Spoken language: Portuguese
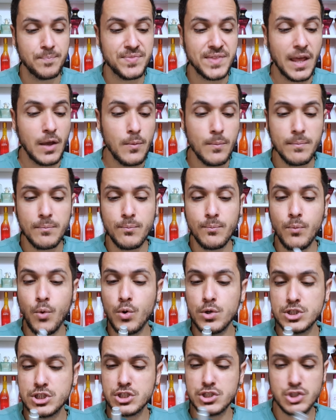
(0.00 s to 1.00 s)
Tem um
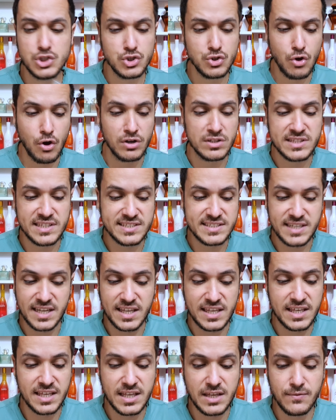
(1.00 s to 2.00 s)
monte de notas
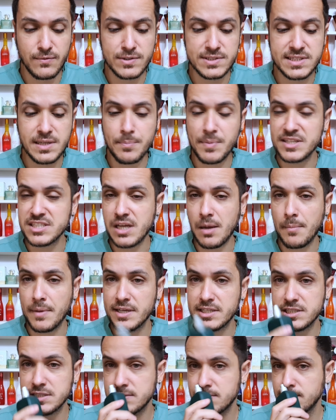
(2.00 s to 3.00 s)
aqui que você
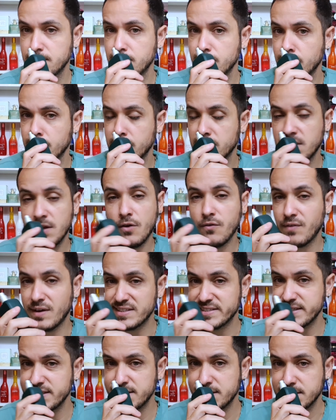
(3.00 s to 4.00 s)
praticamente não vai
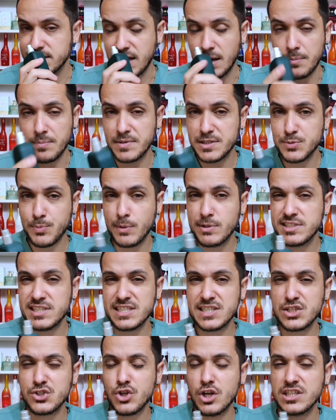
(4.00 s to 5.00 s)
sentir, tá? Principalmente
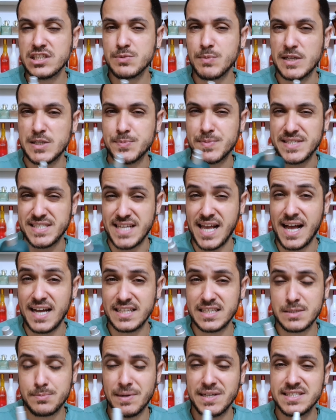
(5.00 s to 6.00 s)
essas notas mais
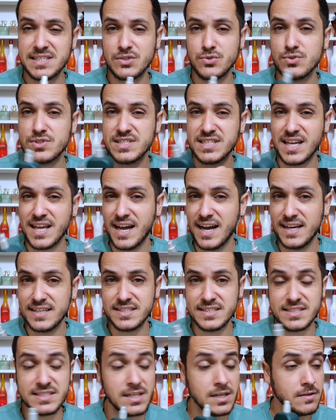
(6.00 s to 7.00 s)
pesadas, mais
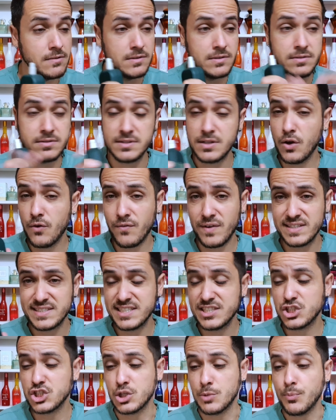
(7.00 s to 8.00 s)
adocicadas, não vai
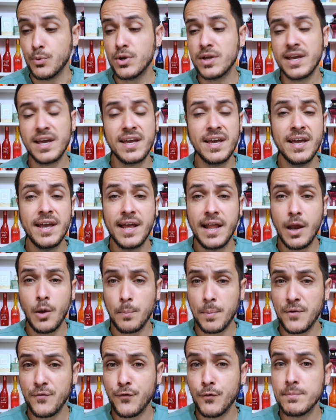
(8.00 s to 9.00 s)
sentir. Porque ele é um
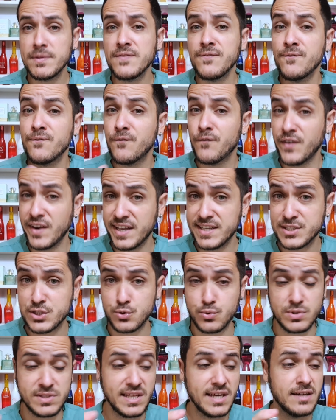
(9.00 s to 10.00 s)
perfume
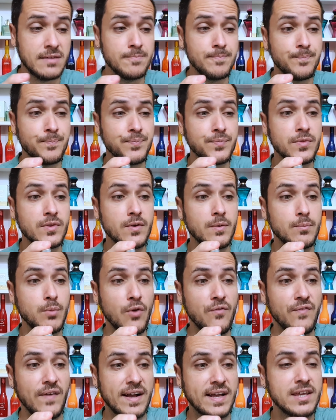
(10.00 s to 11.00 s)
fresco, tá?
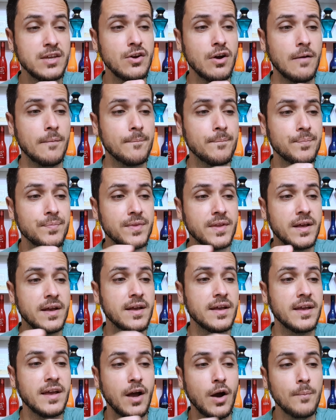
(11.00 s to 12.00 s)
Põe tá aqui, ó.
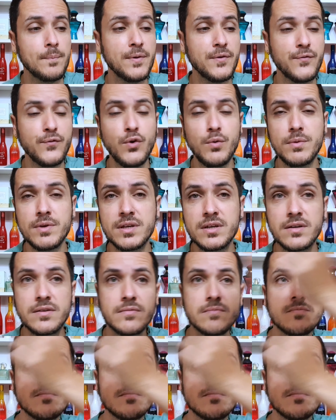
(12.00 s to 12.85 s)
É um perfume...